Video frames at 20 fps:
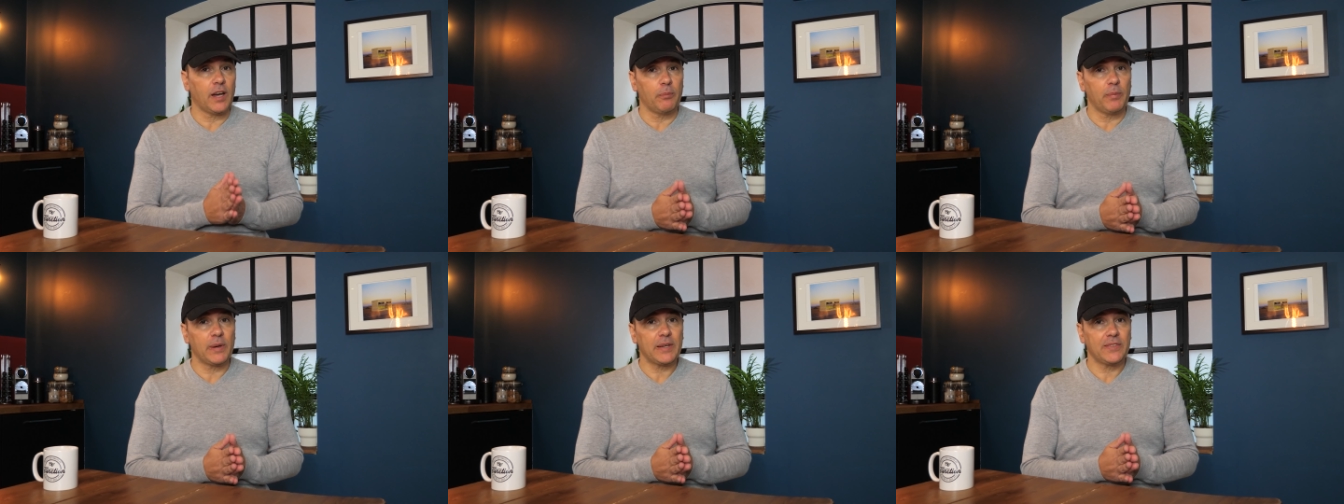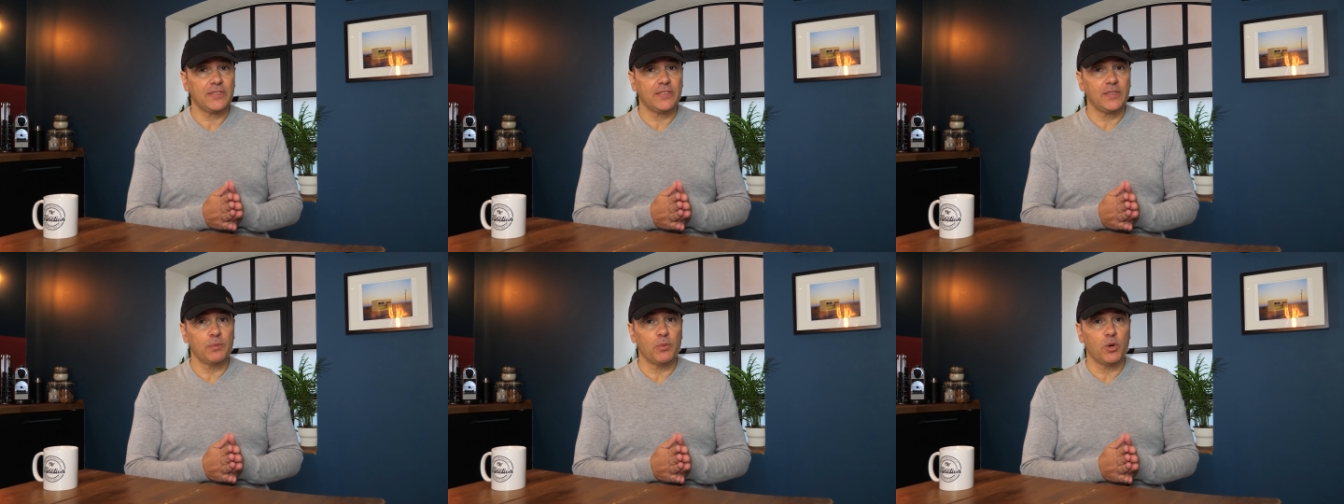un
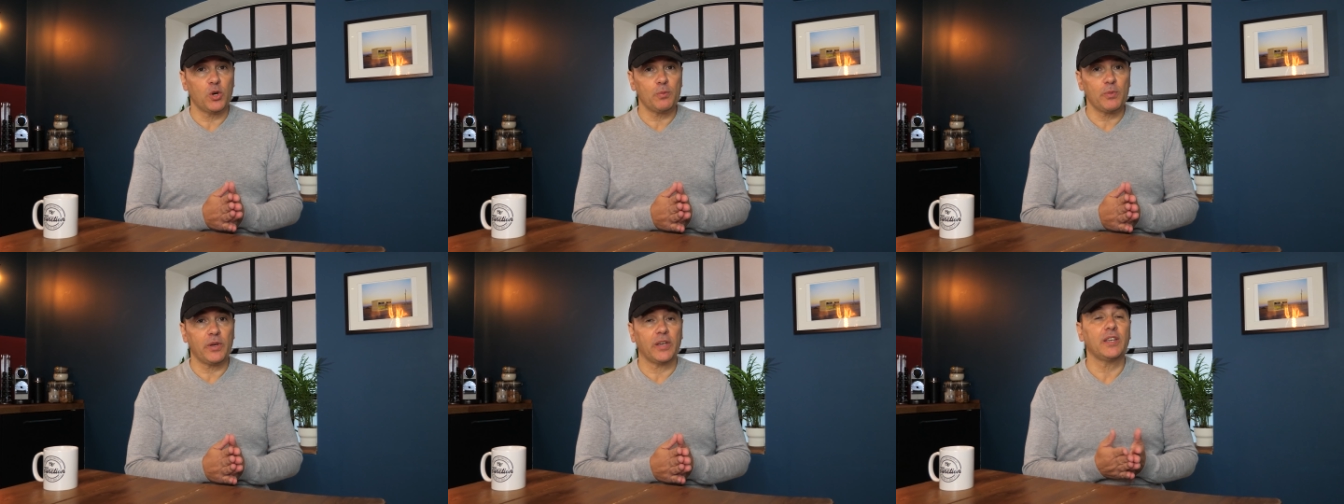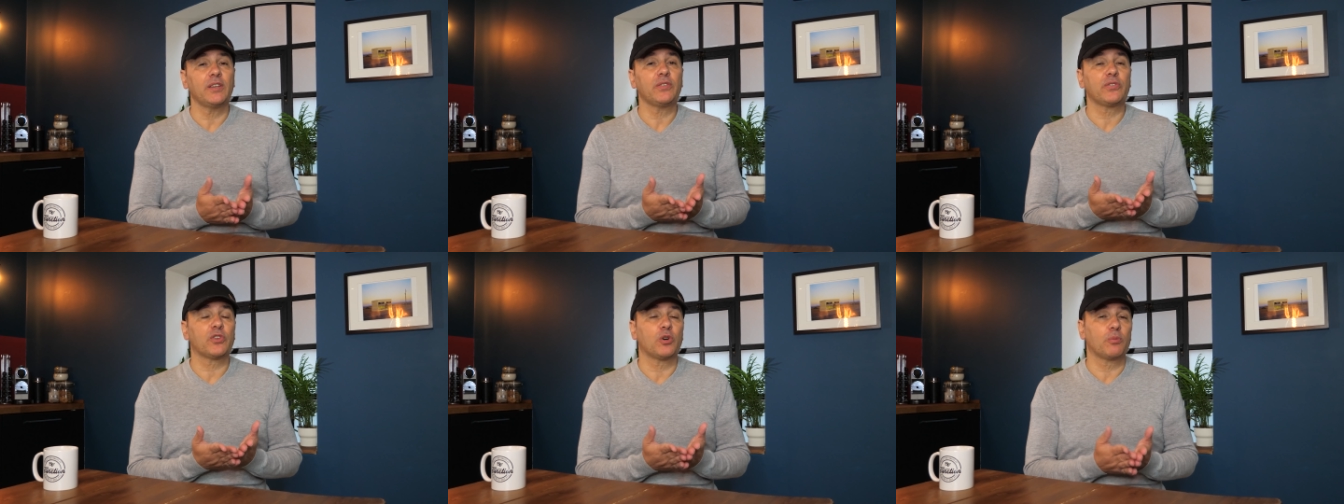maximum
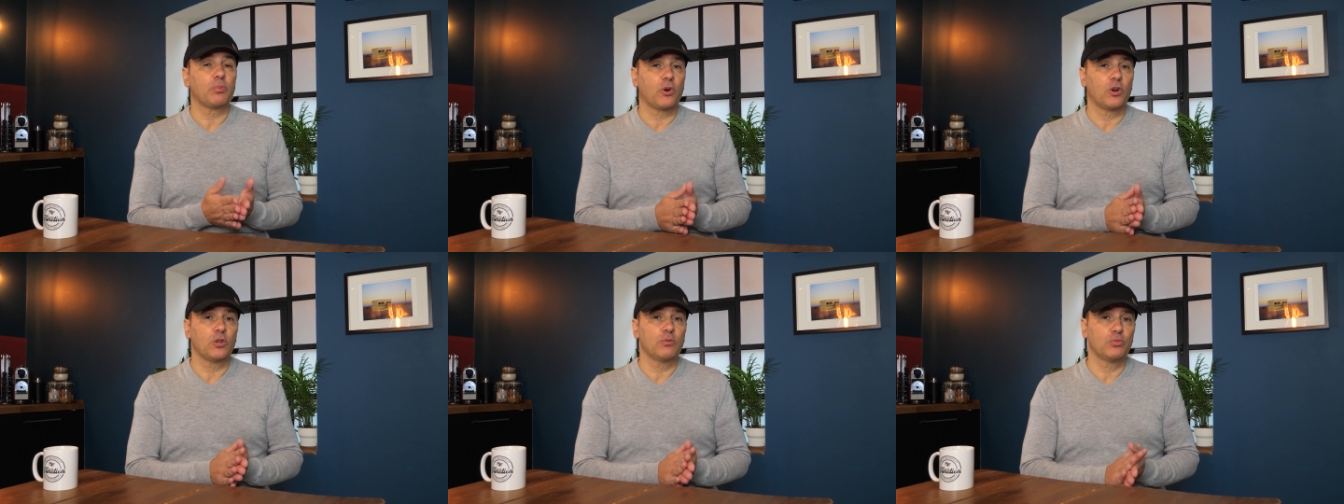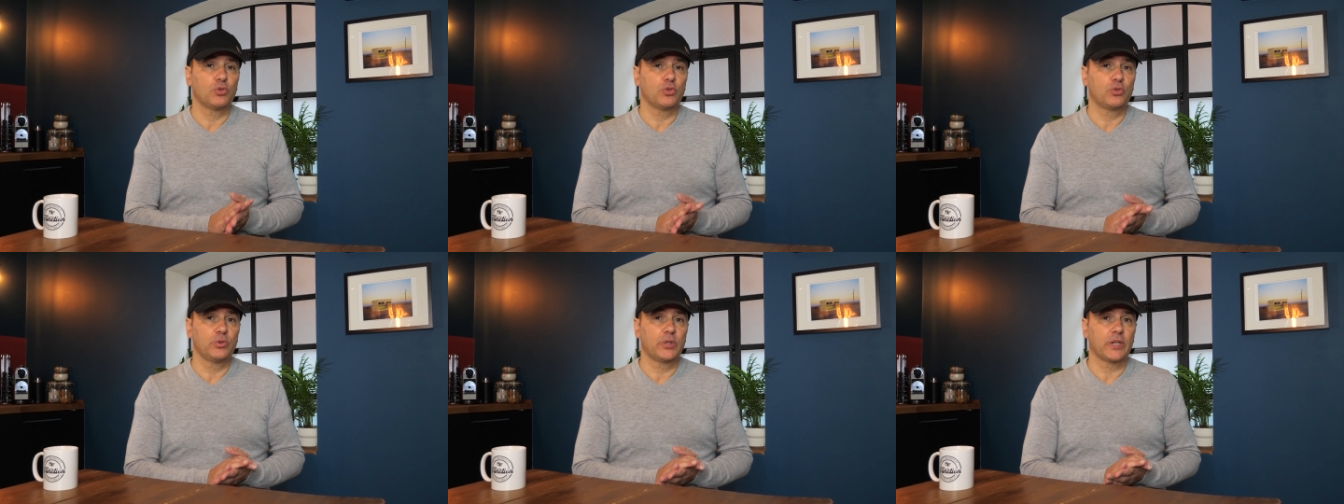et sans prendre
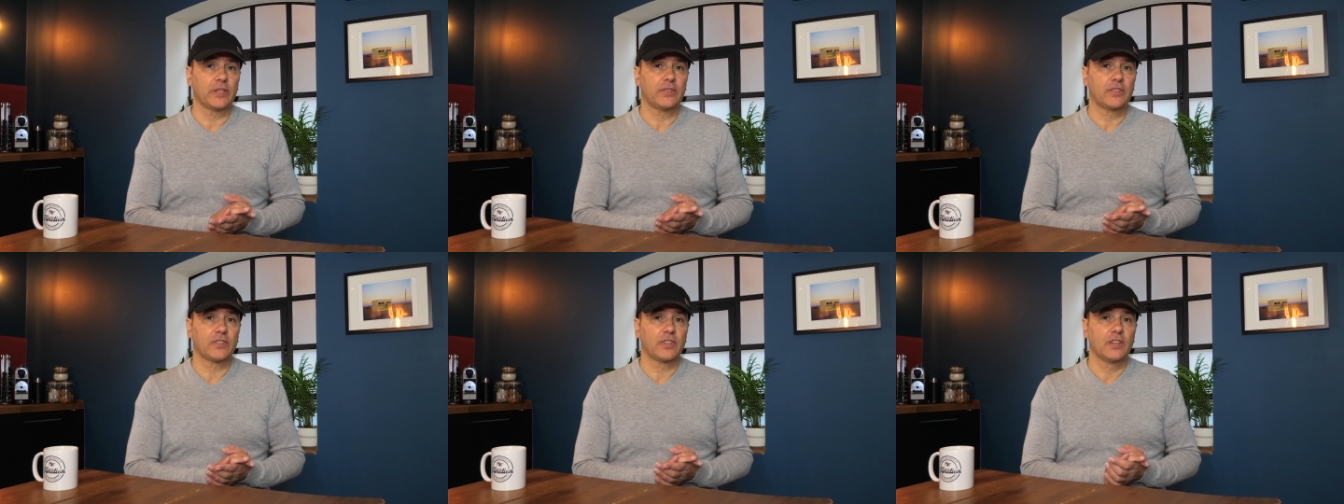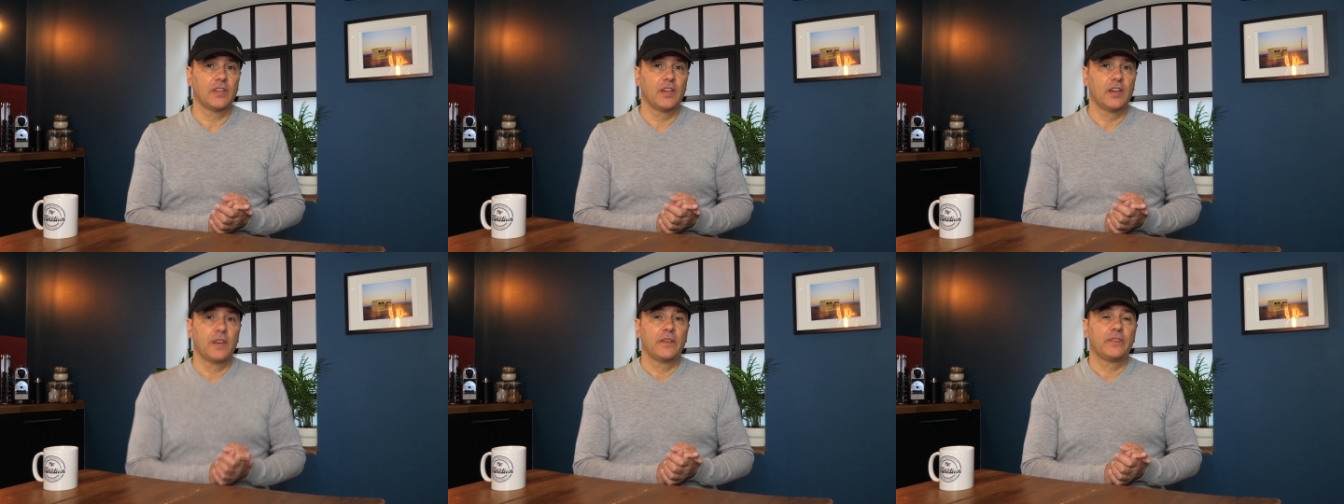beaucoup de risques.